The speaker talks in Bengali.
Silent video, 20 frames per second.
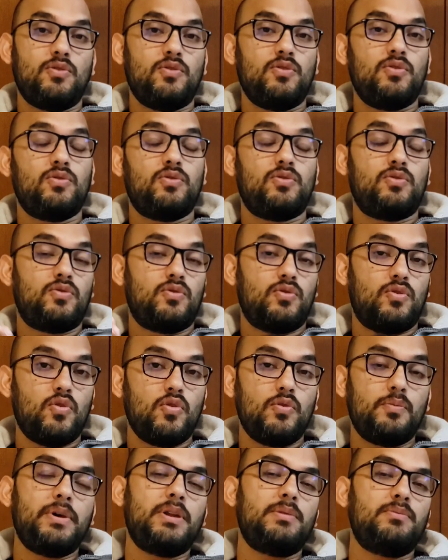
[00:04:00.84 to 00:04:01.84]
কোনো
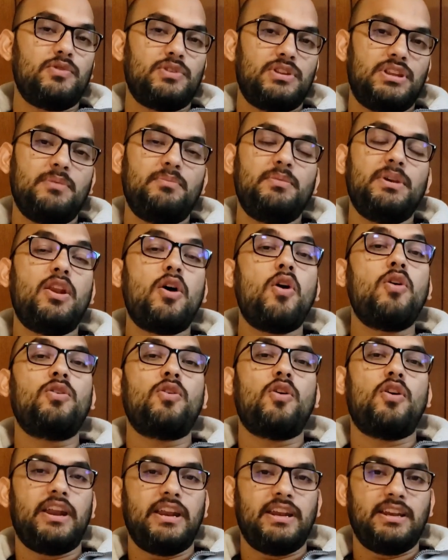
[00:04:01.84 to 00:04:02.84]
গ্রুপের মধ্যে বিলং
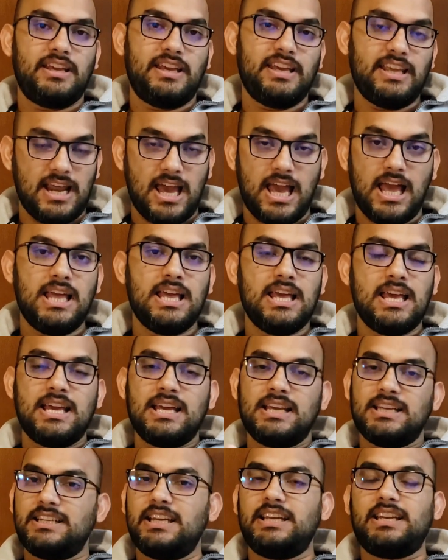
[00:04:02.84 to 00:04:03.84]
করেন কি না
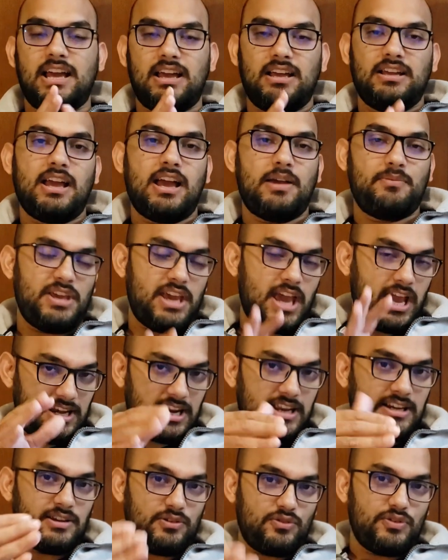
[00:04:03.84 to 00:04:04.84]
সেটা আমি
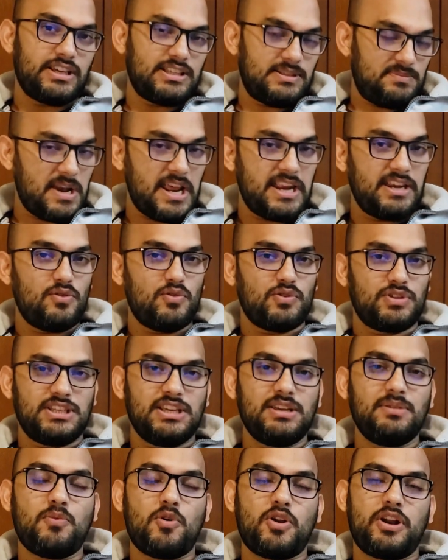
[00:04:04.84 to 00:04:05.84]
একটা একটা করে এক্সপ্লেন
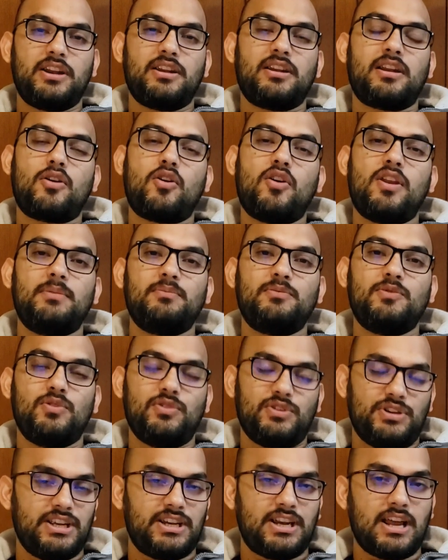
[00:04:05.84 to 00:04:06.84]
করছি পরের
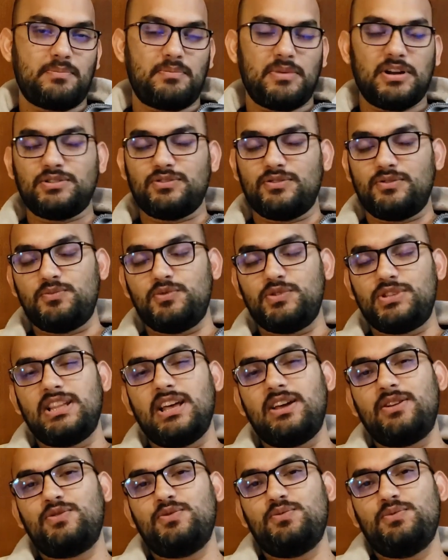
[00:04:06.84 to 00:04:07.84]
কলামগুলো সেটা আপনার জন্য বুঝতে
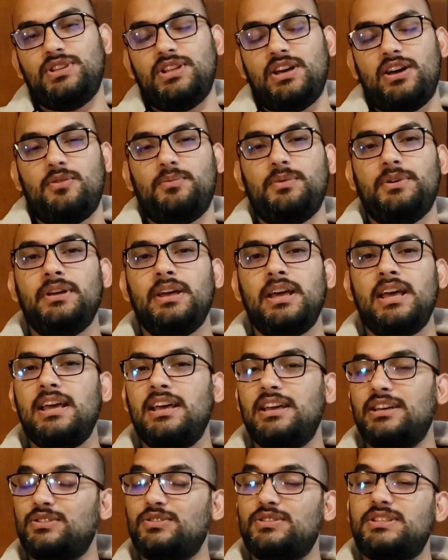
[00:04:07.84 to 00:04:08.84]
আরও সুবিধা হবে
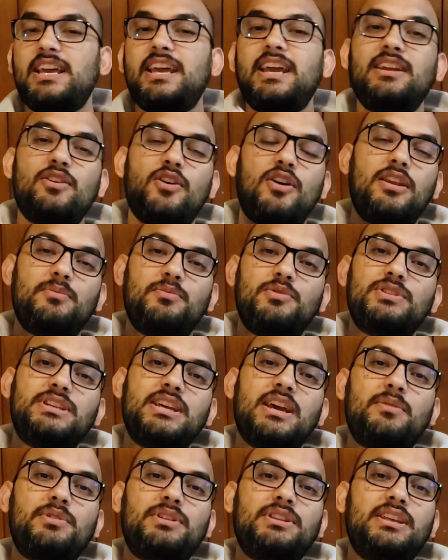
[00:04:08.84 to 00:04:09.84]
সো সেকেন্ড কলাম
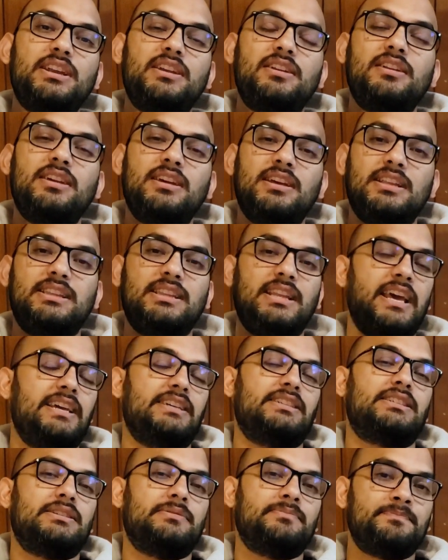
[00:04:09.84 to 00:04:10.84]
হচ্ছে আমাদের দেশ